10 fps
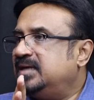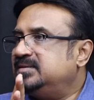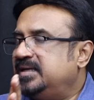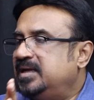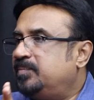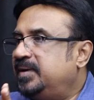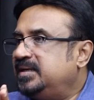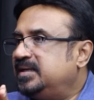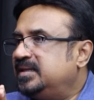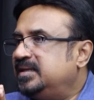தான்
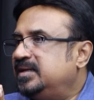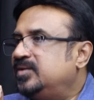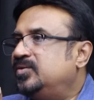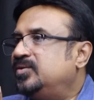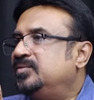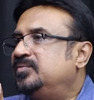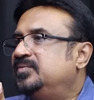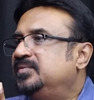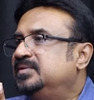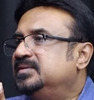செய்யப்படுகிறது என்ற ஒரு
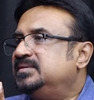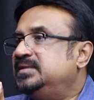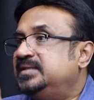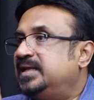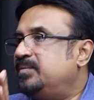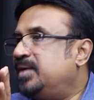சிந்தனை